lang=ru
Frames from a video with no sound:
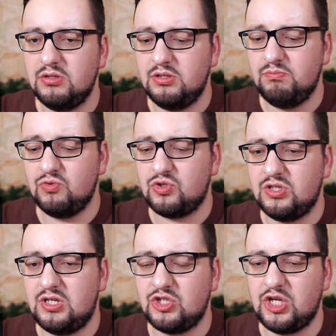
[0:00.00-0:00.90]

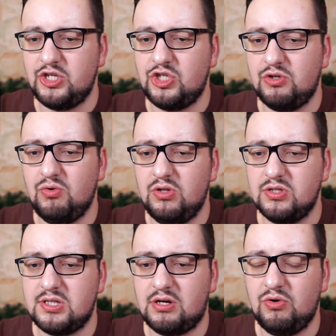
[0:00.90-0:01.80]
немножко дрожащий
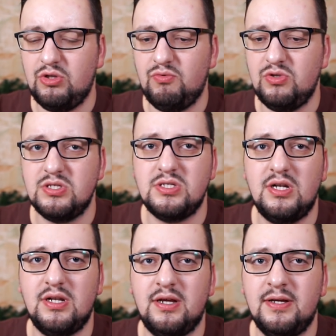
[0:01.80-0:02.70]
голос, такой у него не
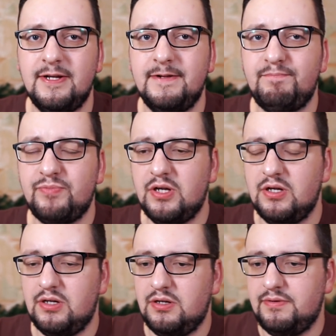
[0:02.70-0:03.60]
сильно
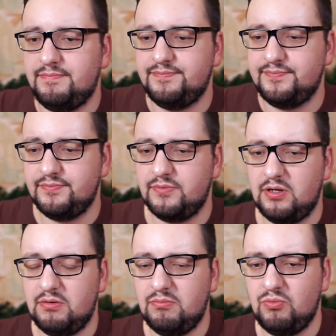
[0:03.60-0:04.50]
э,
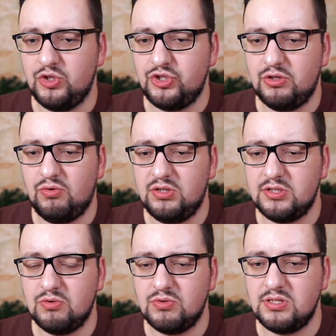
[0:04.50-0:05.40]
мощный
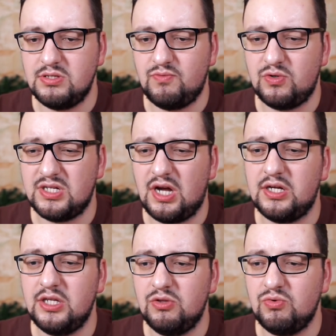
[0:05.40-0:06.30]
голос, но он здесь вроде
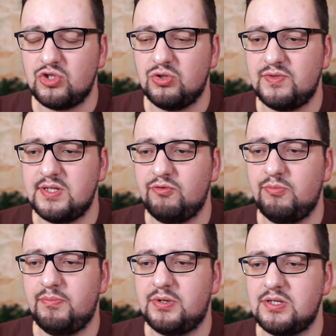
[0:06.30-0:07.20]
как и не нужен, но все равно
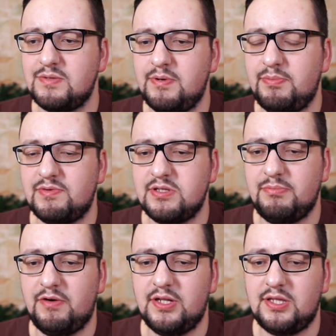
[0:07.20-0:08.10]
мне показалось припев
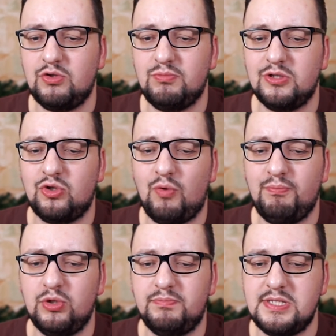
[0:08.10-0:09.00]
слабоват. Я думал, дроп
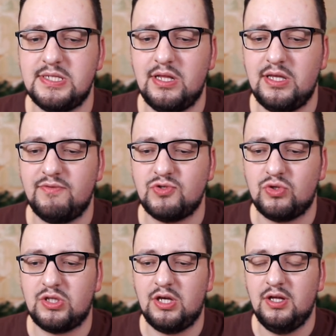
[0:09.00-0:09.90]
будет посильнее,
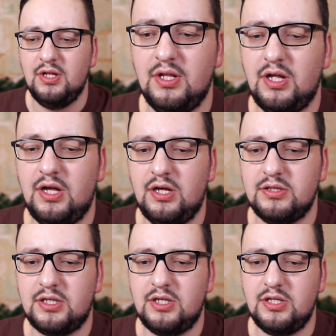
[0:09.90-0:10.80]
все-таки э,
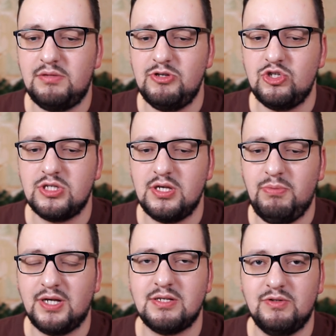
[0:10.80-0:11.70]
такие ритмические
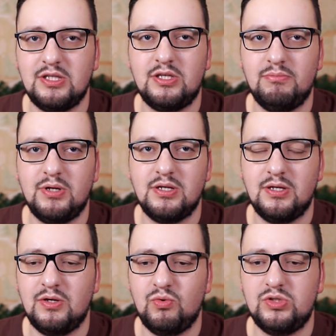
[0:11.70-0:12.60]
басовые такие ба-
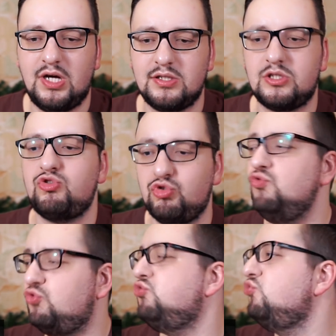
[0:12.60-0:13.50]
э, удары, такие
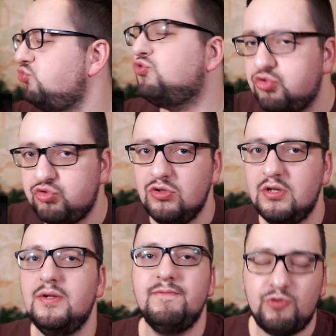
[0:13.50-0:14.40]
тун тун тун тун
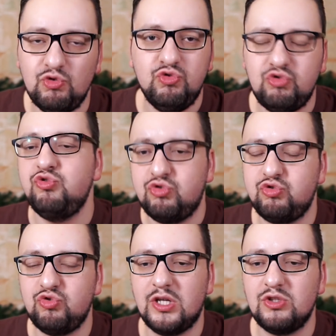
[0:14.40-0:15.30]
тун тун ту
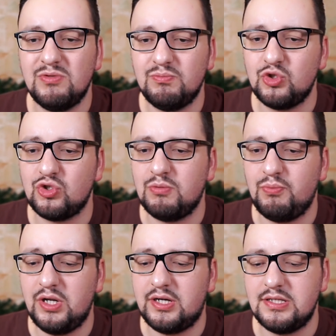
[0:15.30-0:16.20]
Я думал, будет что-то
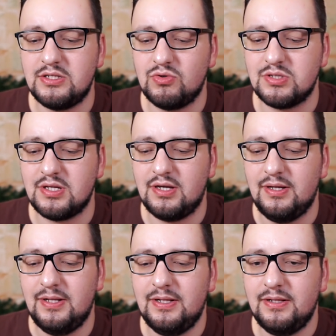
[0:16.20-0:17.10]
более грандиозное
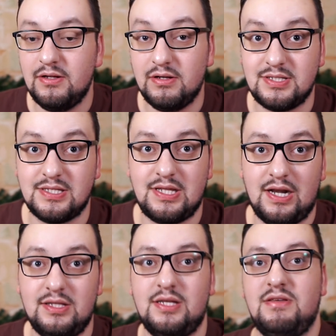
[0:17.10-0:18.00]
э, со
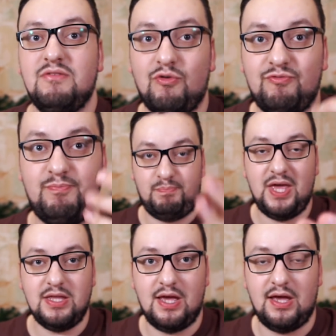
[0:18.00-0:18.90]
стороны его
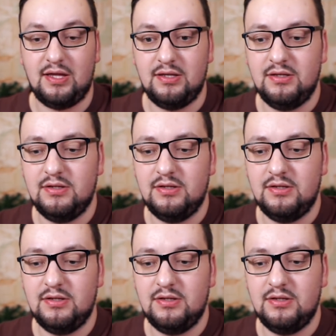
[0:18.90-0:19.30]
пения.